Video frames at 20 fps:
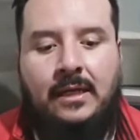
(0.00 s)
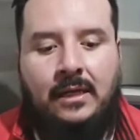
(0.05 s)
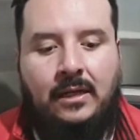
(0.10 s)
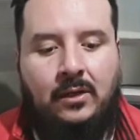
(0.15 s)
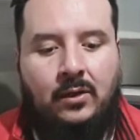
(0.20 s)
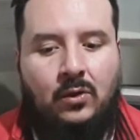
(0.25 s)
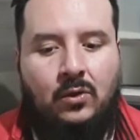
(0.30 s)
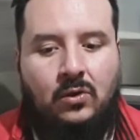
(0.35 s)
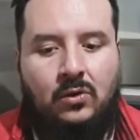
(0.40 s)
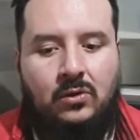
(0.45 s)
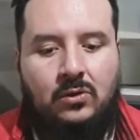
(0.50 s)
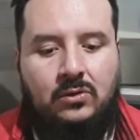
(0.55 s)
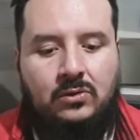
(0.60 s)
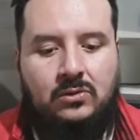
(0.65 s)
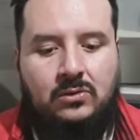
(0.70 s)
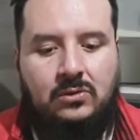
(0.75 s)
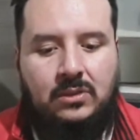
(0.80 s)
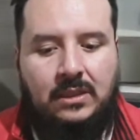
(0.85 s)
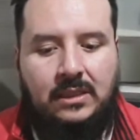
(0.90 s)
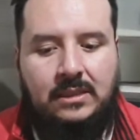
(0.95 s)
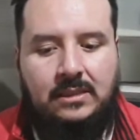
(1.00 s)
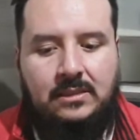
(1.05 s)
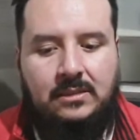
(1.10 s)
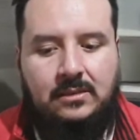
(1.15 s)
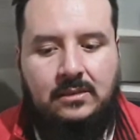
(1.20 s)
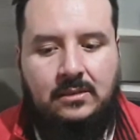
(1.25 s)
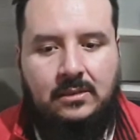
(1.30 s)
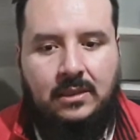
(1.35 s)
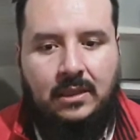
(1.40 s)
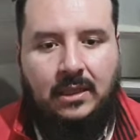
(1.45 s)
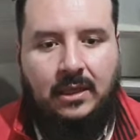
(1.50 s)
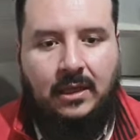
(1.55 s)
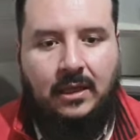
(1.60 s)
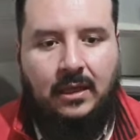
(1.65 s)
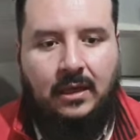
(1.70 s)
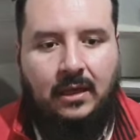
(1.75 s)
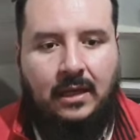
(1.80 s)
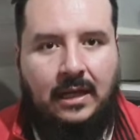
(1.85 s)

nos, este,